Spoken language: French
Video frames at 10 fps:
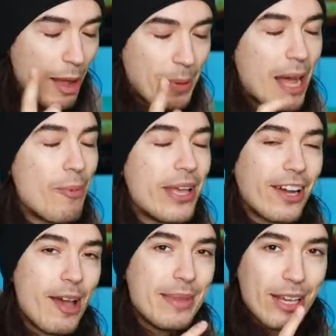Apparemment, il y a
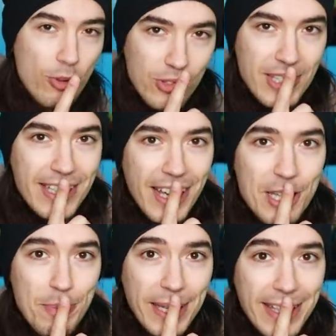quand même des consignes à
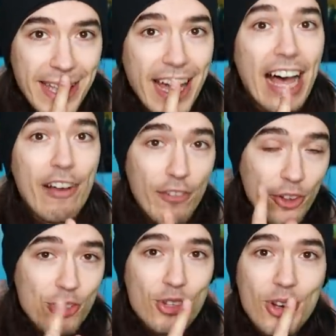respecter
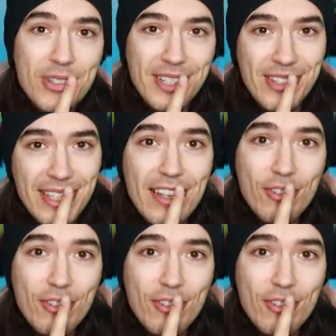avant de se lancer dans cette